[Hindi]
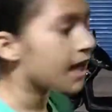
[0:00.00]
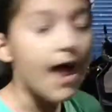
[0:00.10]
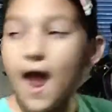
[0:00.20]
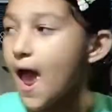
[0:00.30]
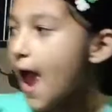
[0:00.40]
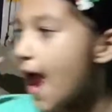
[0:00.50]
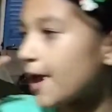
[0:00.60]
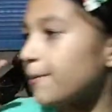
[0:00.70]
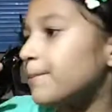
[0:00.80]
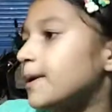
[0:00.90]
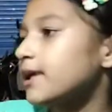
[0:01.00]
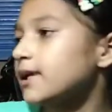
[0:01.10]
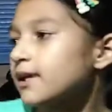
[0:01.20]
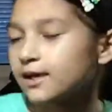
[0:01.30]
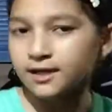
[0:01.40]
जाऊँगी देखो डॉक्टर क्या
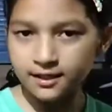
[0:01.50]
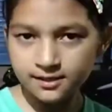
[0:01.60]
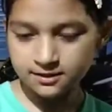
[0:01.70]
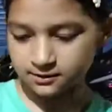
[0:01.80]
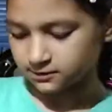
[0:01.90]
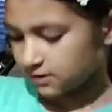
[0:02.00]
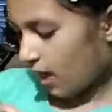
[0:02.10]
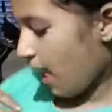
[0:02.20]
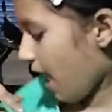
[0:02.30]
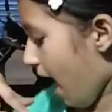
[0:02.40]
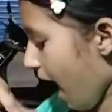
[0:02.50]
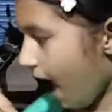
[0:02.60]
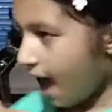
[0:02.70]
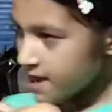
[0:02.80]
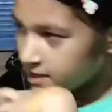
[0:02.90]
कहता है और ये
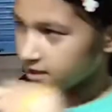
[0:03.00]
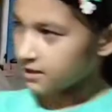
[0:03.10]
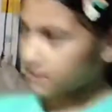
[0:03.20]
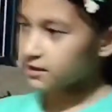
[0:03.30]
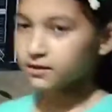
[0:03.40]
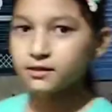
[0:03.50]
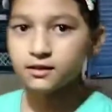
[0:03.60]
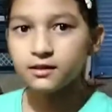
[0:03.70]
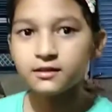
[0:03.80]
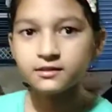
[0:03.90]
अक्सी को देखो इधर